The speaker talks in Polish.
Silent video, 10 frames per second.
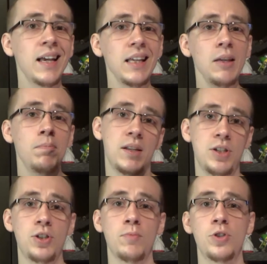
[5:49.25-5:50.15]
i
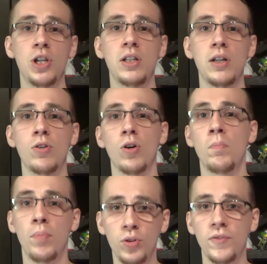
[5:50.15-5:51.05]
będziecie musieli tylko
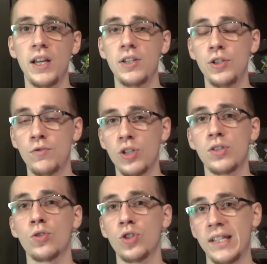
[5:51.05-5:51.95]
potwierdzić
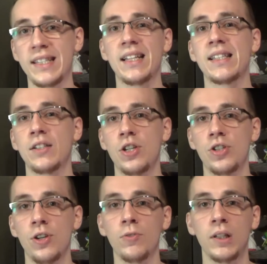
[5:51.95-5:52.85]
wszystko, że zgadzacie
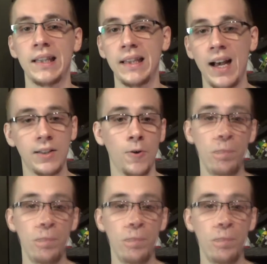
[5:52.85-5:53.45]
się na to.